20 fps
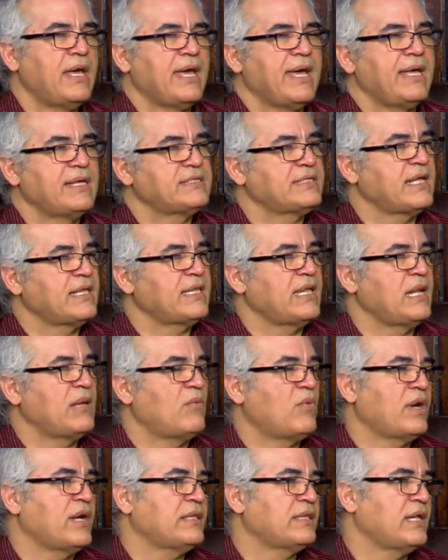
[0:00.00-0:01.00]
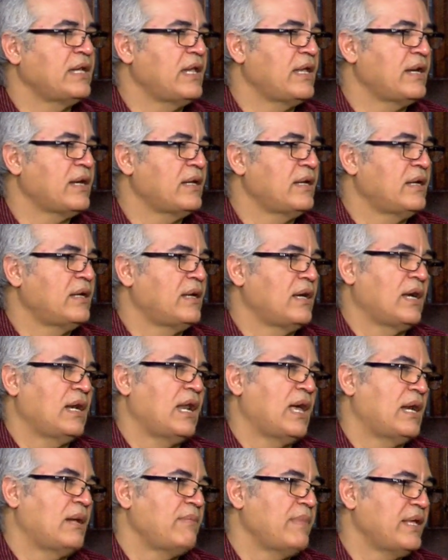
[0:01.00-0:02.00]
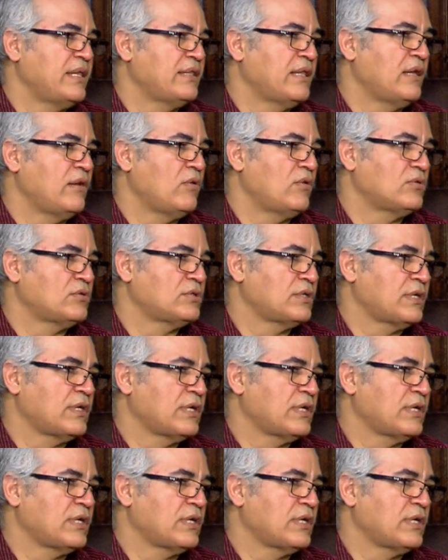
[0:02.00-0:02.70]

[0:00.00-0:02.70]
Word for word: es que tenemos que tener claramente los